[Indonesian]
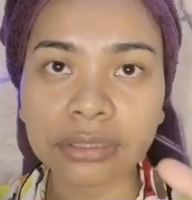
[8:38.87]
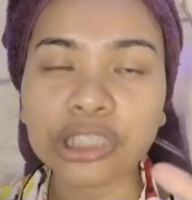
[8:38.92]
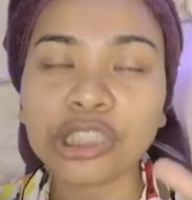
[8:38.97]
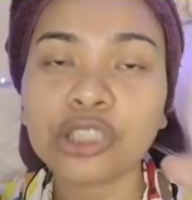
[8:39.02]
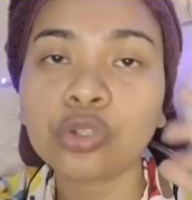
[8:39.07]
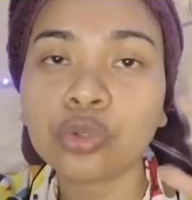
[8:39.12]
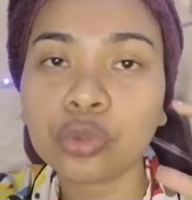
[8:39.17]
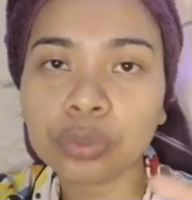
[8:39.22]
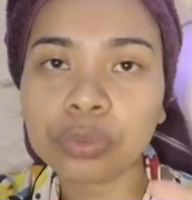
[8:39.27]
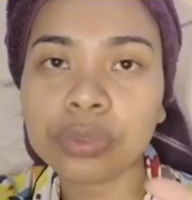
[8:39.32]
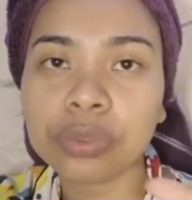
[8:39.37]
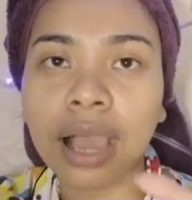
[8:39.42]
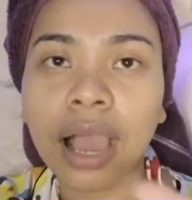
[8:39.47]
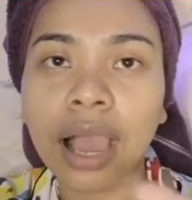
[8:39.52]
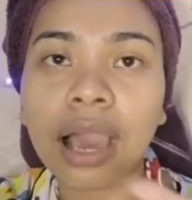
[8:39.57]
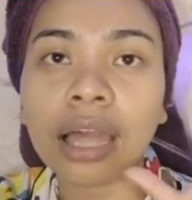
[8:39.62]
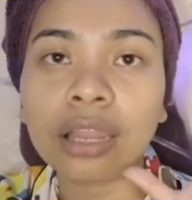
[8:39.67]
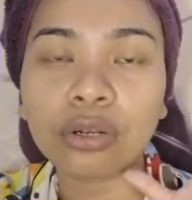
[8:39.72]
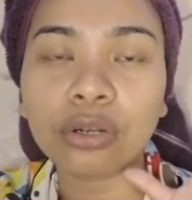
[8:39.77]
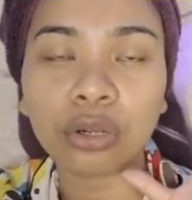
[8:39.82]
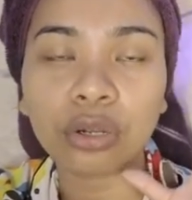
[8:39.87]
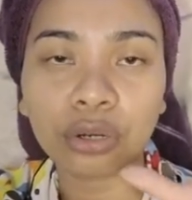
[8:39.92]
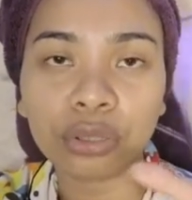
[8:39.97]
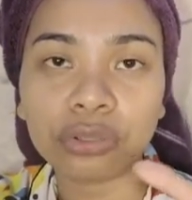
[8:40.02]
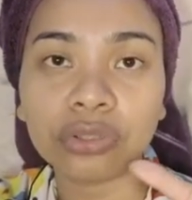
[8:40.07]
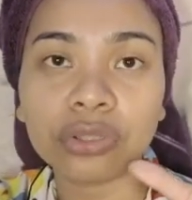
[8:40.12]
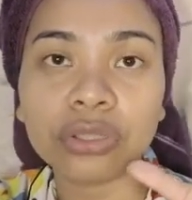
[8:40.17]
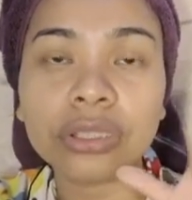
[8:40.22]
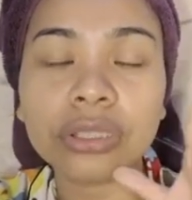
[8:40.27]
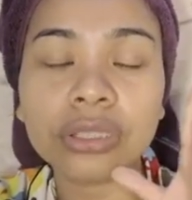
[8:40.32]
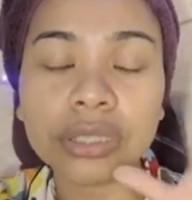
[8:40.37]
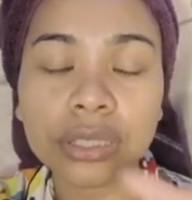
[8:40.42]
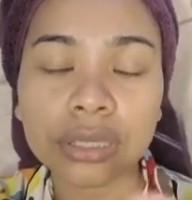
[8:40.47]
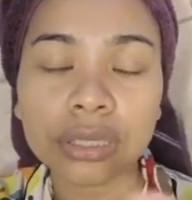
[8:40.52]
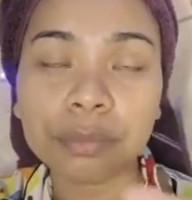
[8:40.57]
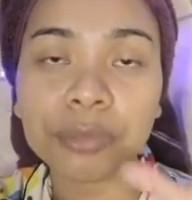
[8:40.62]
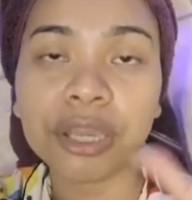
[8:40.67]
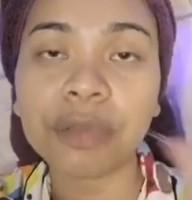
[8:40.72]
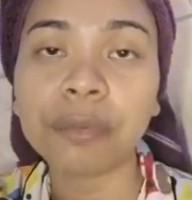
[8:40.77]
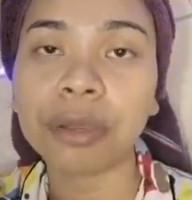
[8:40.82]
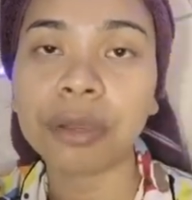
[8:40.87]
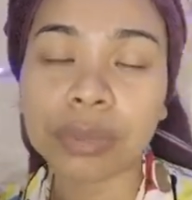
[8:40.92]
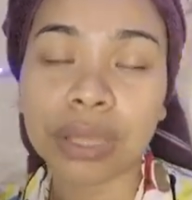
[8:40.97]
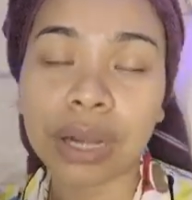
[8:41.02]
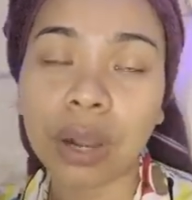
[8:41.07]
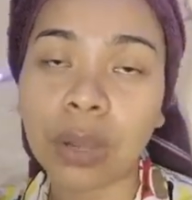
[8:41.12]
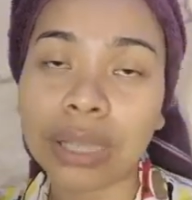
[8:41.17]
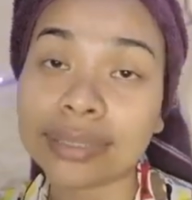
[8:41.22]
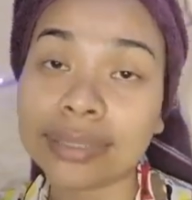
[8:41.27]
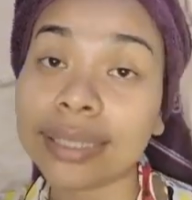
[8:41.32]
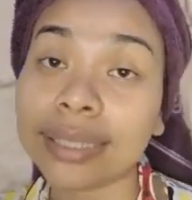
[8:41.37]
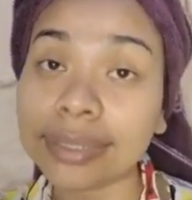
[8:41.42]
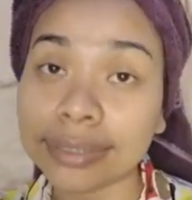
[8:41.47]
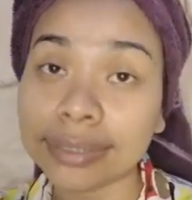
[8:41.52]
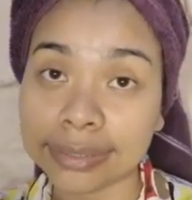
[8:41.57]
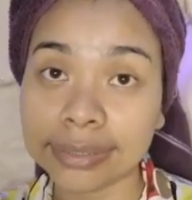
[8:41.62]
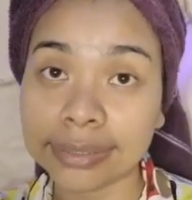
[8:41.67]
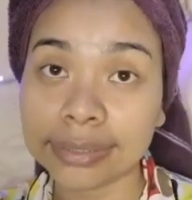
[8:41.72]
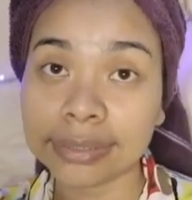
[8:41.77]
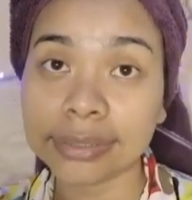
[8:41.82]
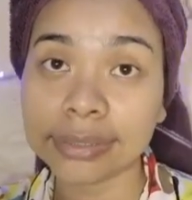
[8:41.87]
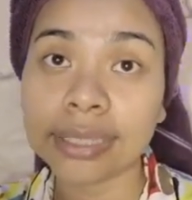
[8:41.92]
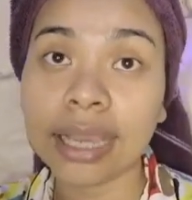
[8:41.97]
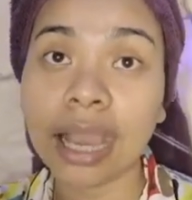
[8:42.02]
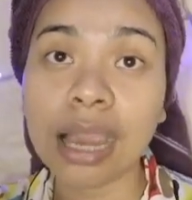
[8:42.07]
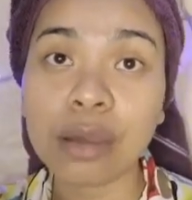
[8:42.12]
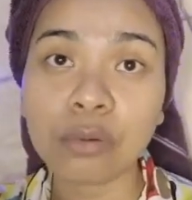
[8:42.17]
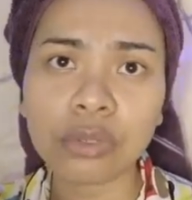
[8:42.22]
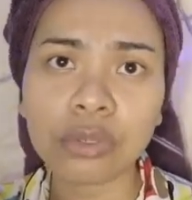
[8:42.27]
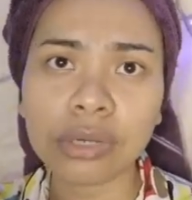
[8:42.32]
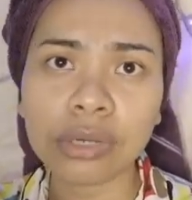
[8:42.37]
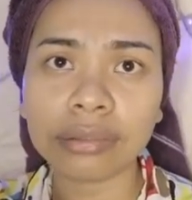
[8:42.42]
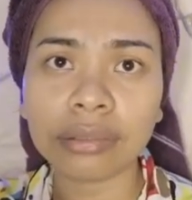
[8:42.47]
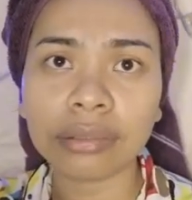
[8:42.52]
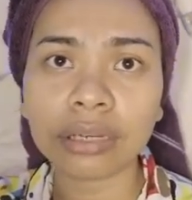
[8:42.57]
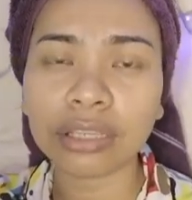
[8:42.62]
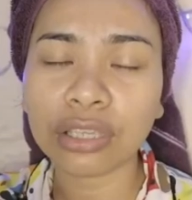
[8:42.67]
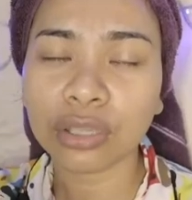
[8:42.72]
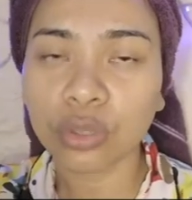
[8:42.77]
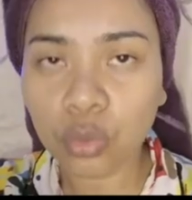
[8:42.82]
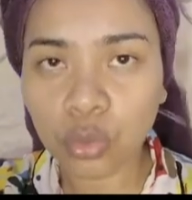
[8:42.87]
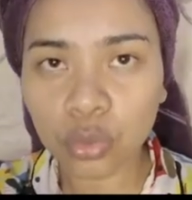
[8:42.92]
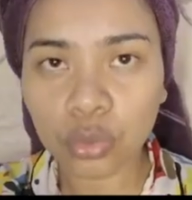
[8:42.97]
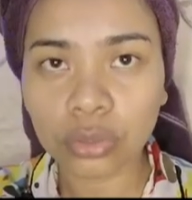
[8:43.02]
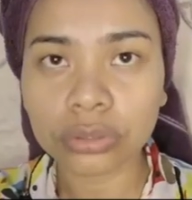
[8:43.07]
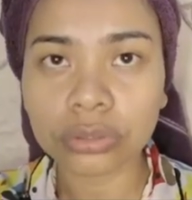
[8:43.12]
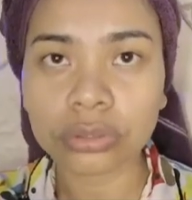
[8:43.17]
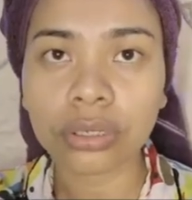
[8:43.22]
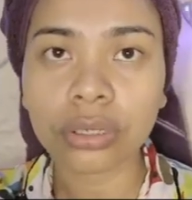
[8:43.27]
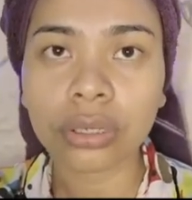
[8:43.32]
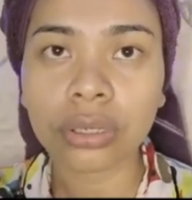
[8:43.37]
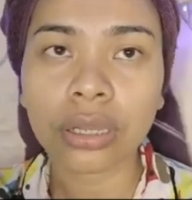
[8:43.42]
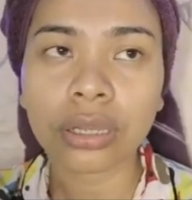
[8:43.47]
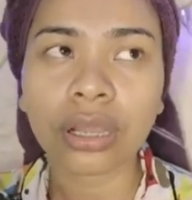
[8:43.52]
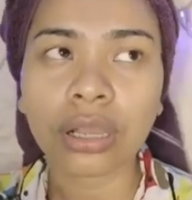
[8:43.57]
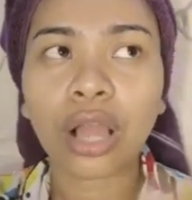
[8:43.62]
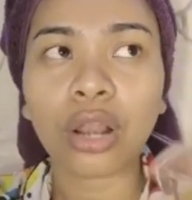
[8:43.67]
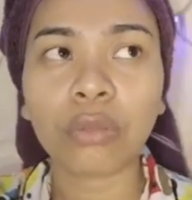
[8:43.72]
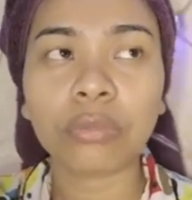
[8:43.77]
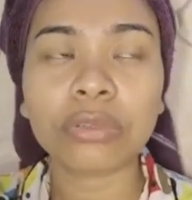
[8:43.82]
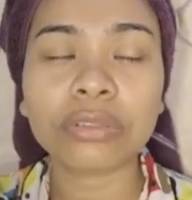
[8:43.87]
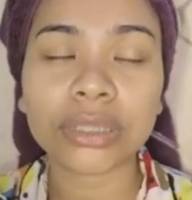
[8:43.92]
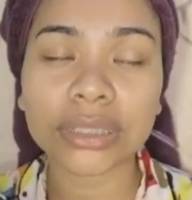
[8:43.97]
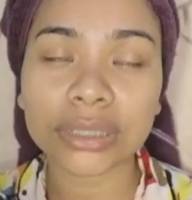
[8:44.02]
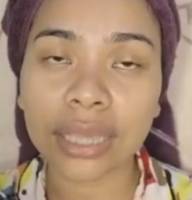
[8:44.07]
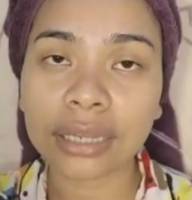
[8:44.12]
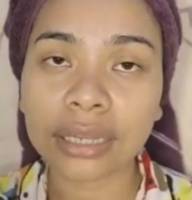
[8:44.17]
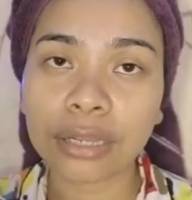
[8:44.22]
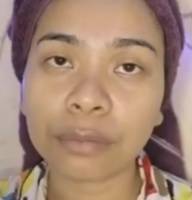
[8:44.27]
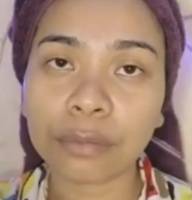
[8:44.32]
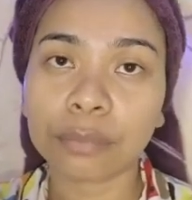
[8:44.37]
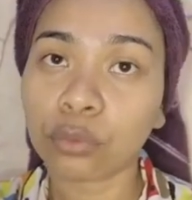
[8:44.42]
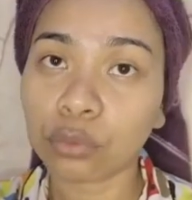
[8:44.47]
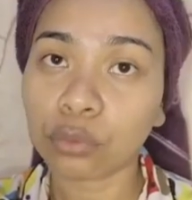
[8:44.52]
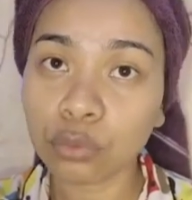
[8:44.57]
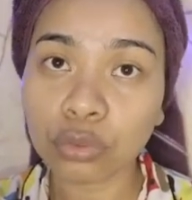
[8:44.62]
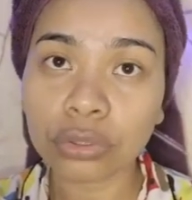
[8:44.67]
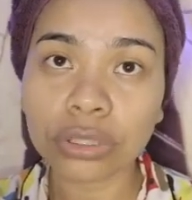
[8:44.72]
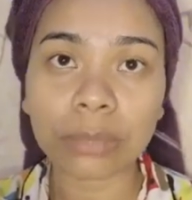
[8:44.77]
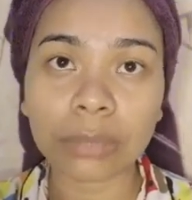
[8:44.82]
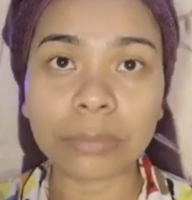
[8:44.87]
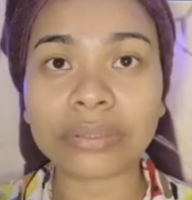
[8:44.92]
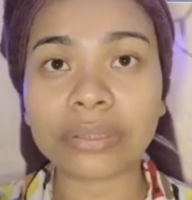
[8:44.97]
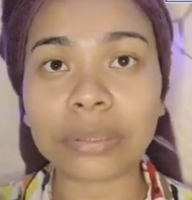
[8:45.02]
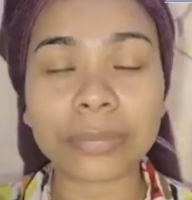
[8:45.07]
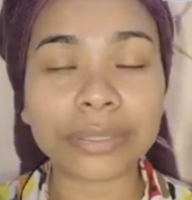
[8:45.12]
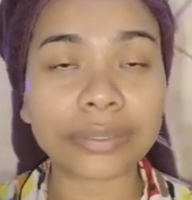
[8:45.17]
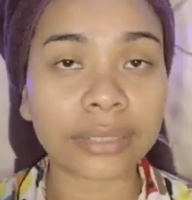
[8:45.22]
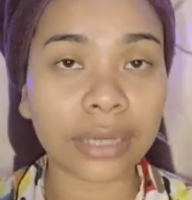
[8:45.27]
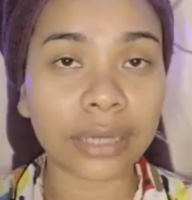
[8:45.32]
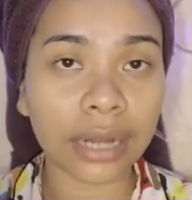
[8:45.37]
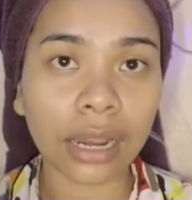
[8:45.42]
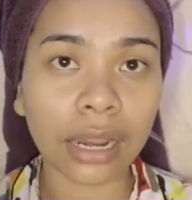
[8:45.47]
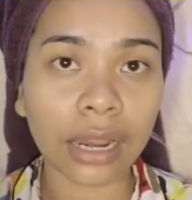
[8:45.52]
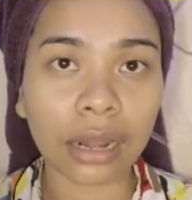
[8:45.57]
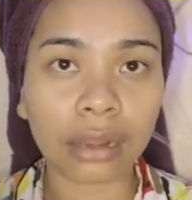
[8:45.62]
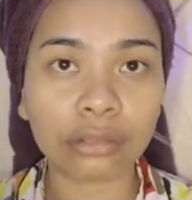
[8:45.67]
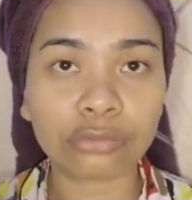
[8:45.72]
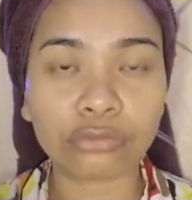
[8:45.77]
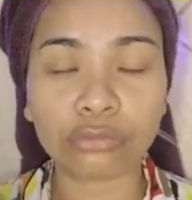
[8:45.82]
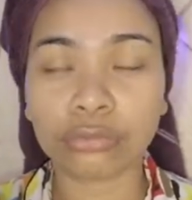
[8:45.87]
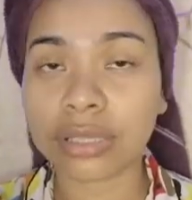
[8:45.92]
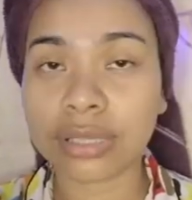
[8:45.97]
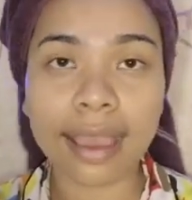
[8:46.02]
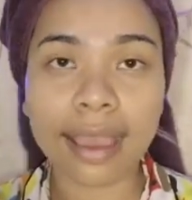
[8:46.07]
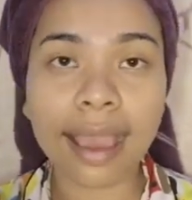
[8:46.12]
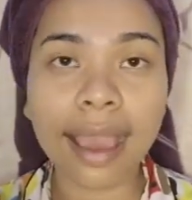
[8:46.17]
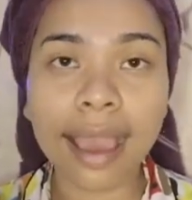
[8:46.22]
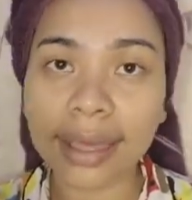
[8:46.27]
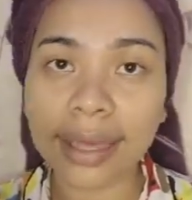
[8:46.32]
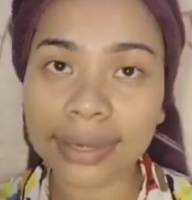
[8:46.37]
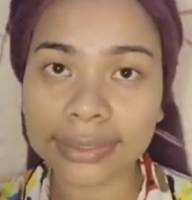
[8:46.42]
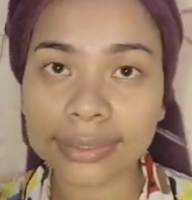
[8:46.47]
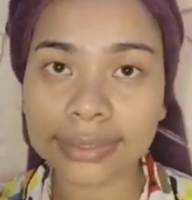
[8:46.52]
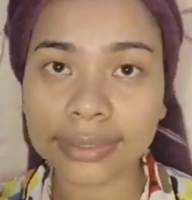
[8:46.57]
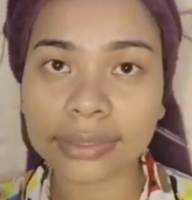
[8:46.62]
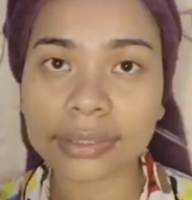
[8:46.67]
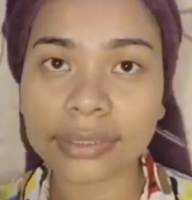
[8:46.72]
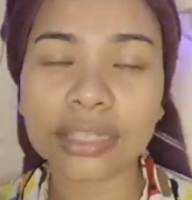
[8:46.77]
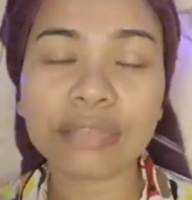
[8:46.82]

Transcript: itu yang akan lolos dari BB para wacani jangan mudah tergiur kalau misalnya ada produk yang bisa mencerahkan langsung tiga hari,